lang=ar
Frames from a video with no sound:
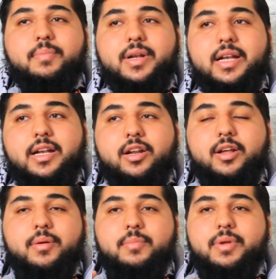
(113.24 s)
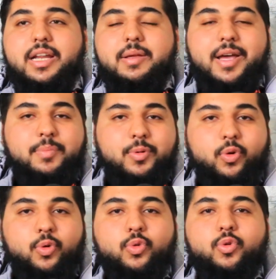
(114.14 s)
بالايمان
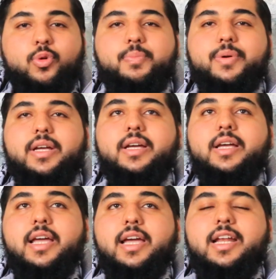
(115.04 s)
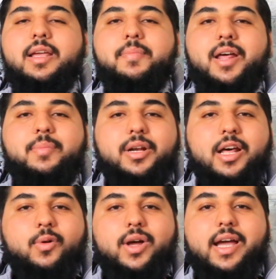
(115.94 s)
بالقلوب الايمان
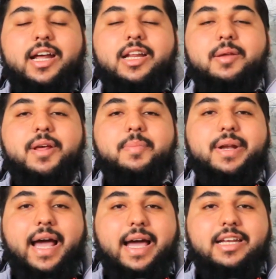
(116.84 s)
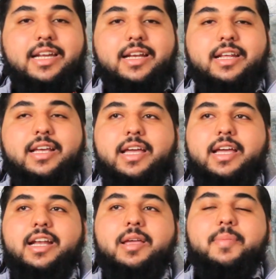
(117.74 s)
بالارواح الايمان بالعدل
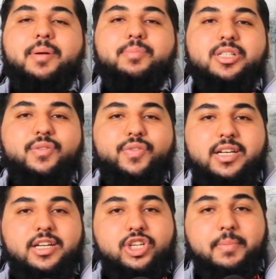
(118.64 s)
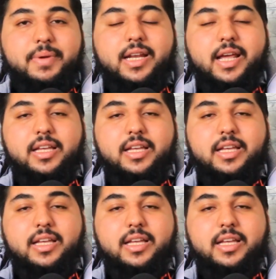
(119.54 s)
الايمان بالصفات الجميله